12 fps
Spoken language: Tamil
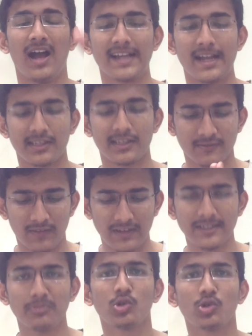ஹாய் கைஸ்
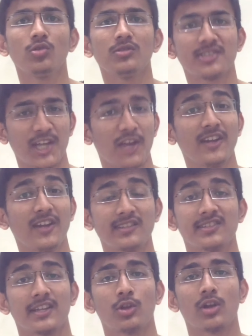வெல்கம் டு
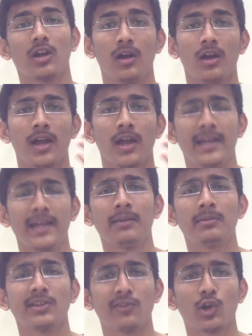சைபிக் சைனரா
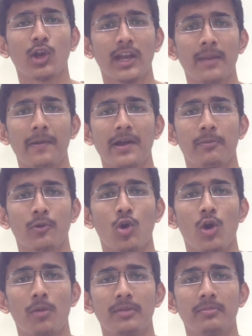இன்னைக்கு நம்ம இந்த வீடியோல என்ன பார்க்க
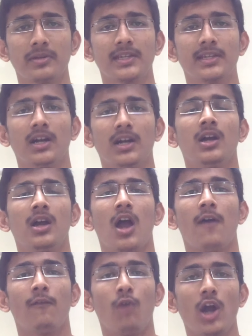போறோம் அப்படின்னு பாத்தீங்கன்னா
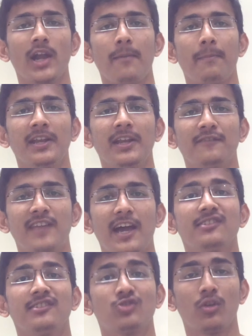வாட் ஆப்பன் இஃப்
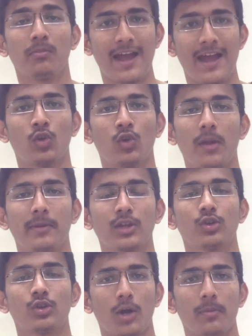தேர் இஸ் நோ பிளாக் ஹோல்
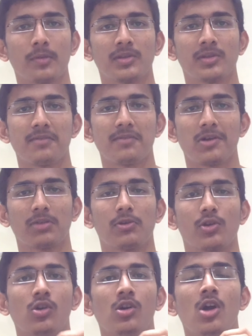அப்படிங்கிற ஒரு டாபிக் பத்தி தான்
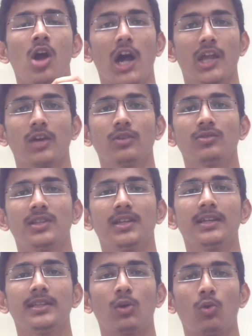பார்க்க போறோம் அதாவது
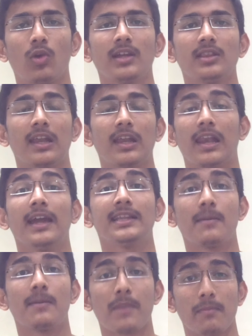வந்து இந்த உலகத்துல இல்ல
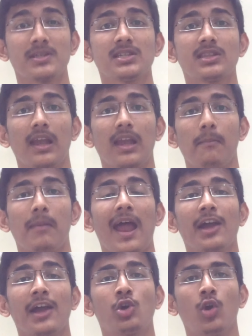இந்த பிரபஞ்சத்துல
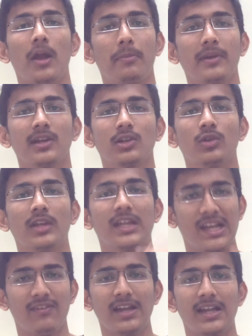பிளாக் ஹோல் அப்படிங்கிறது ஒன்று
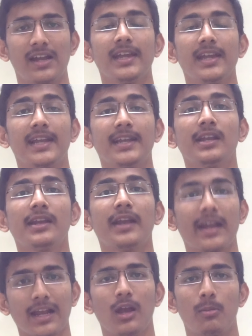இல்லவே இல்லைன்னா என்னென்ன
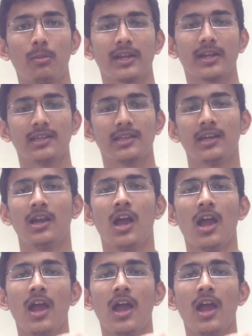நடக்கலாம் அப்படிங்கிறது